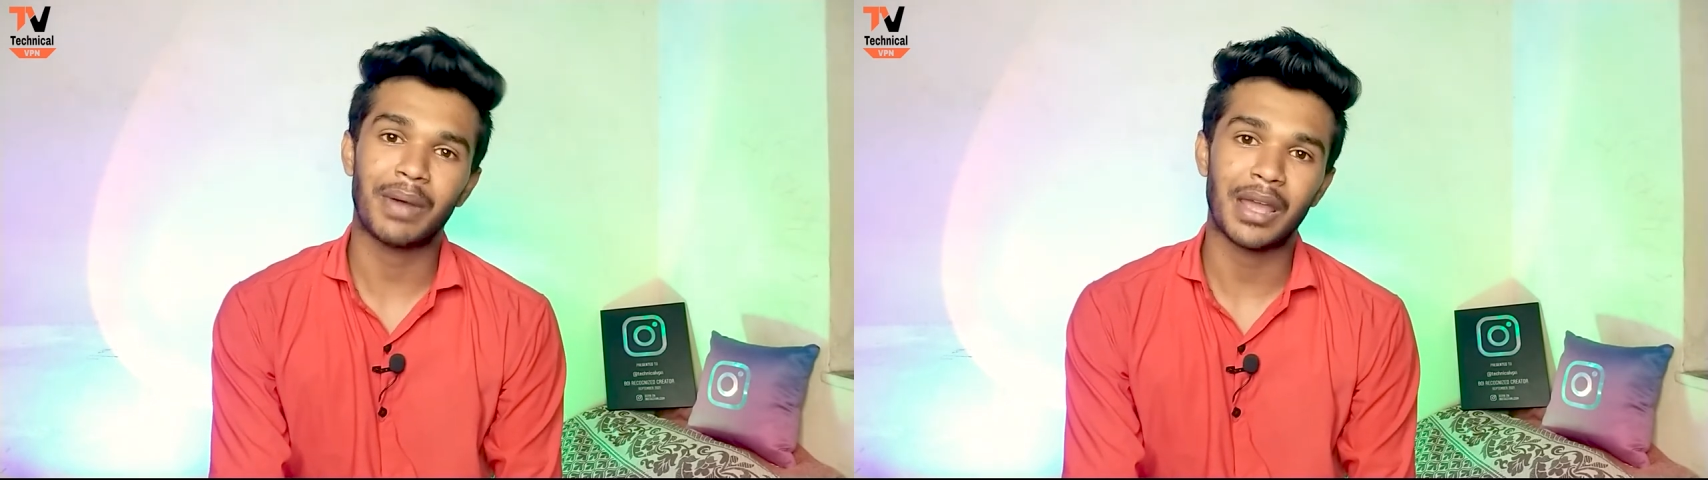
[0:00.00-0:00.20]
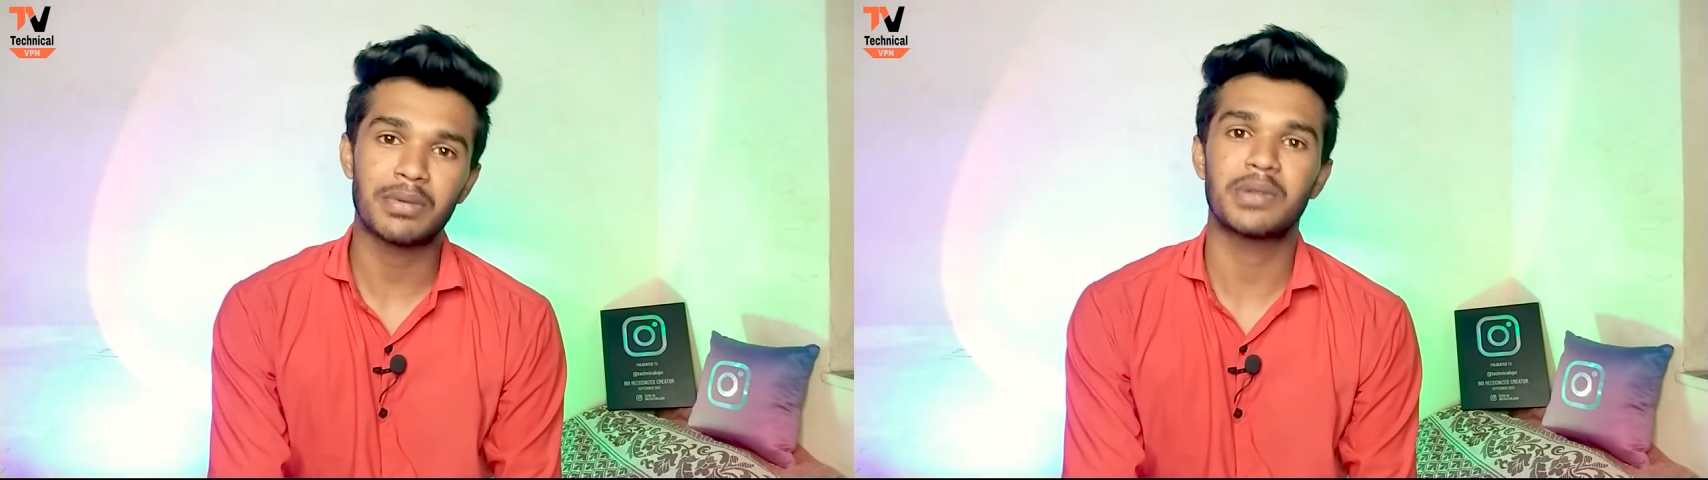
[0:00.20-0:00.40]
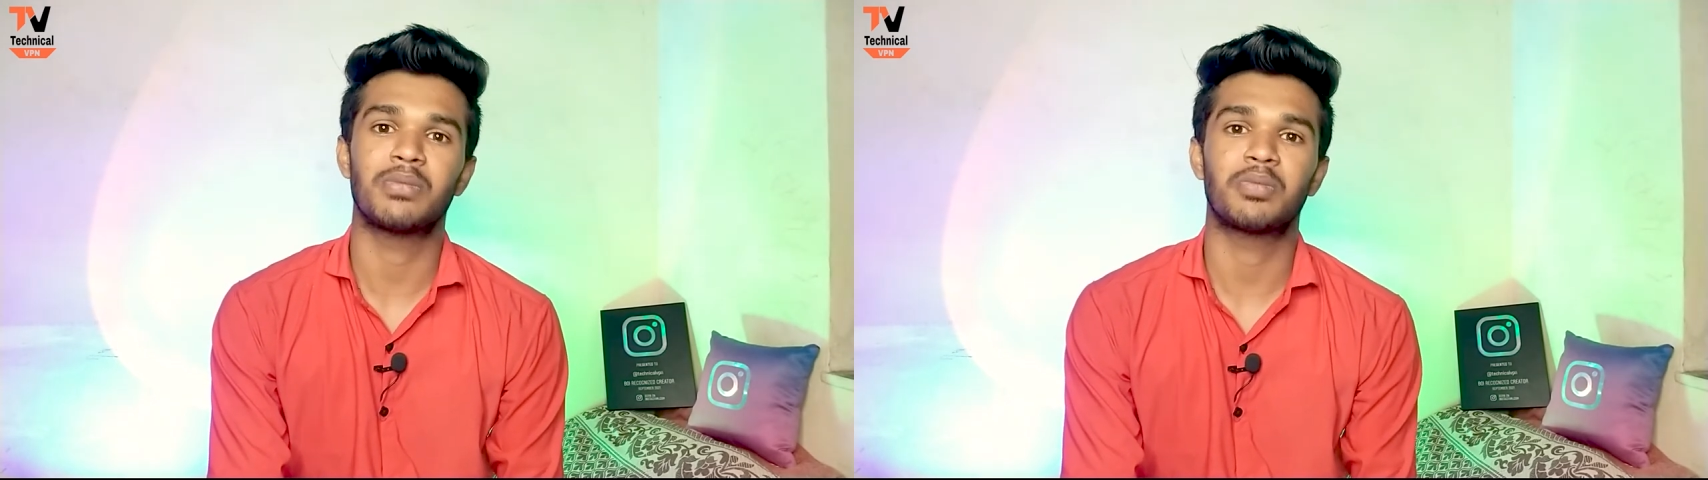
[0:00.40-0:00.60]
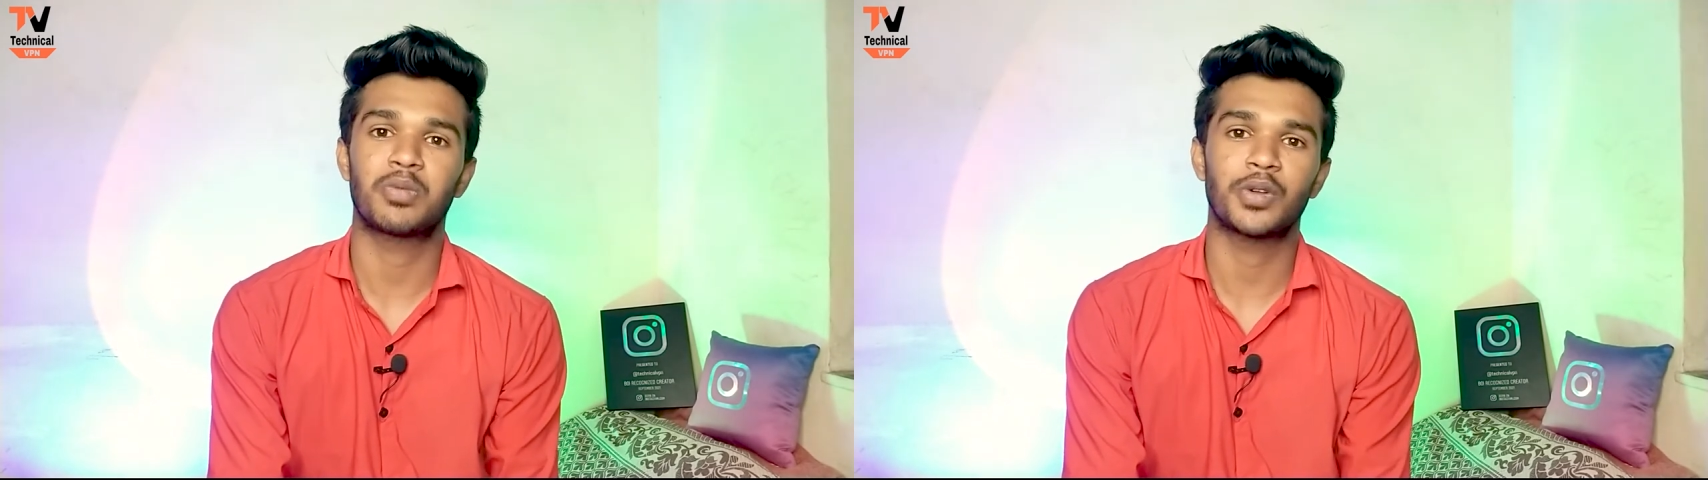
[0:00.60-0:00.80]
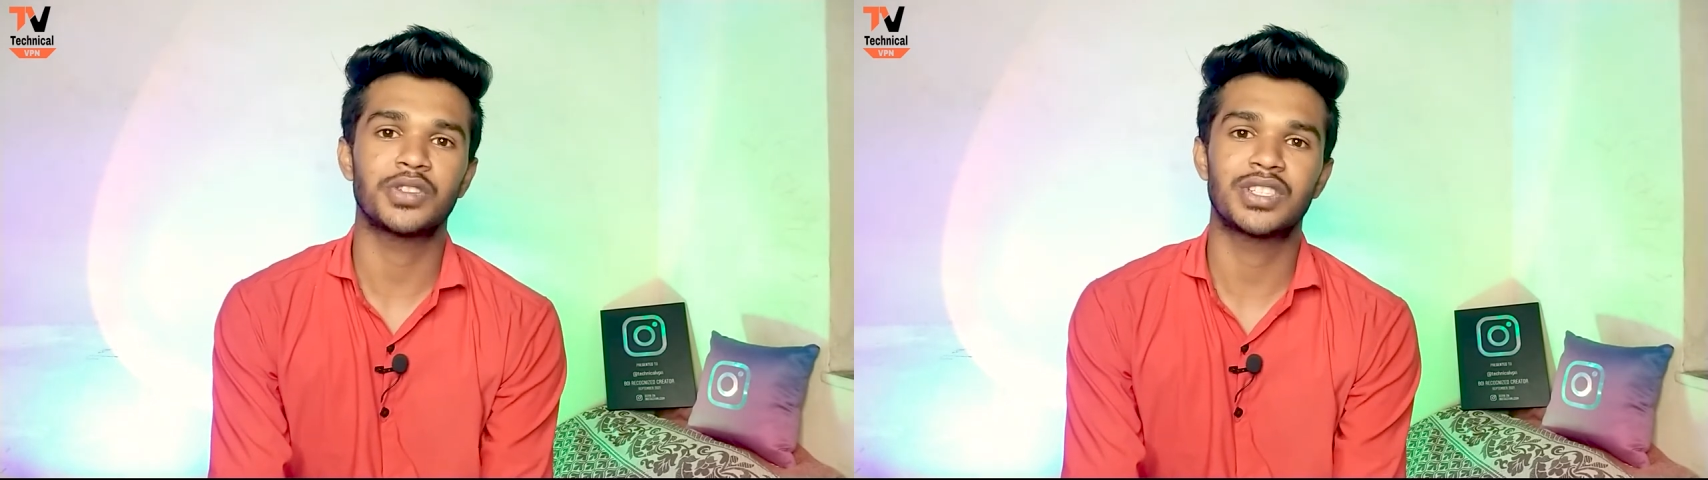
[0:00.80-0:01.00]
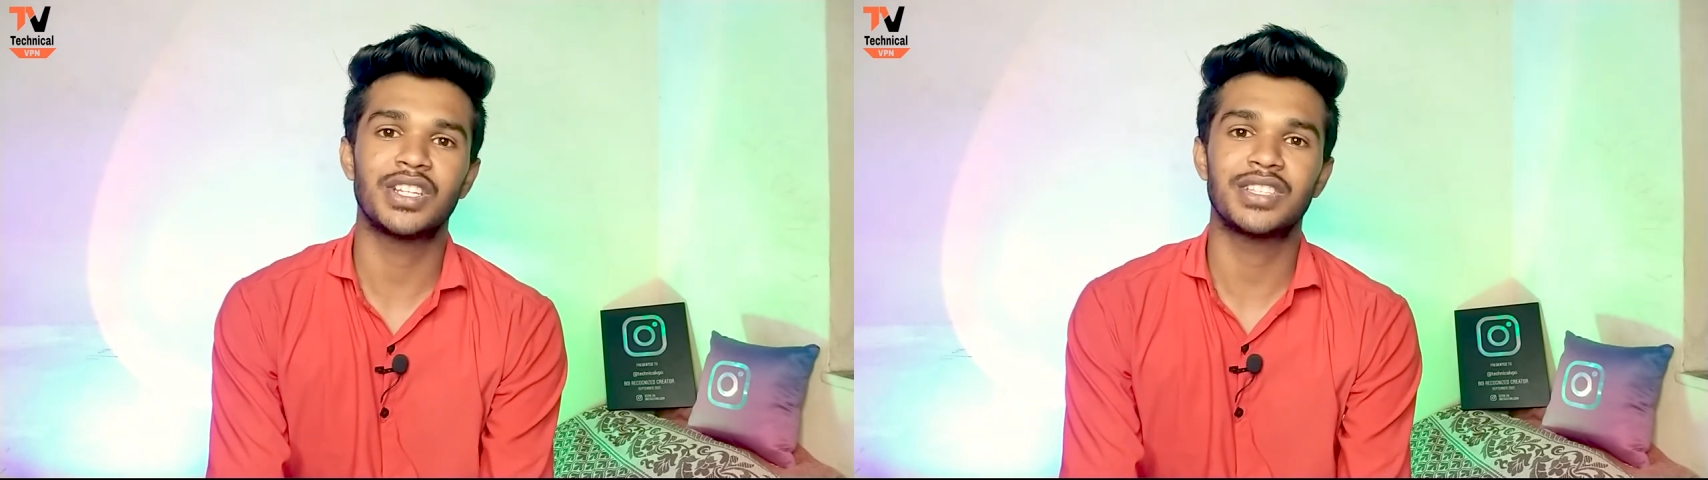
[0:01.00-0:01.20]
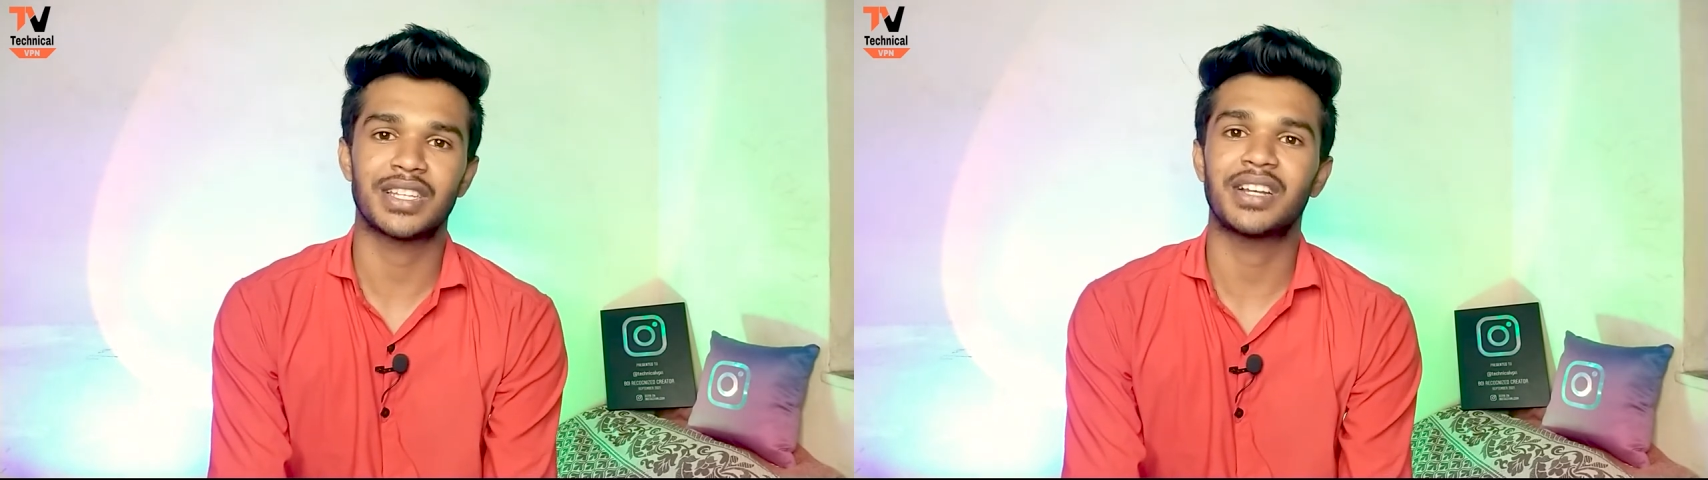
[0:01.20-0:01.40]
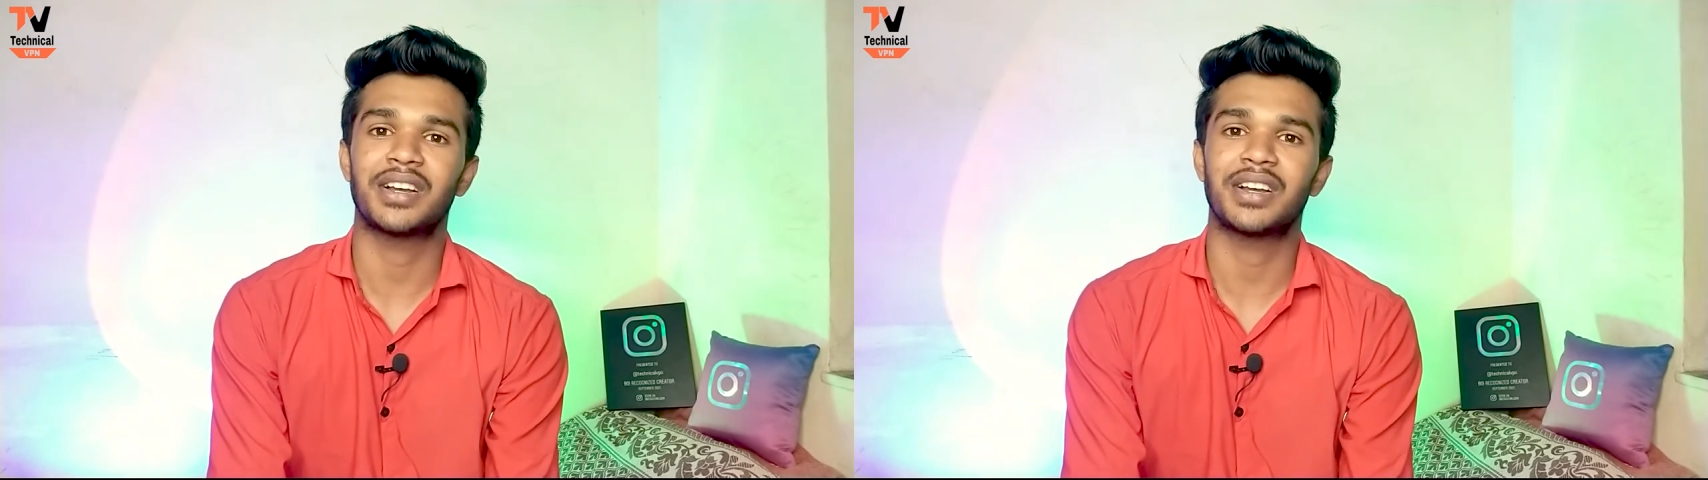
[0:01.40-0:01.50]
भाई भी चीज़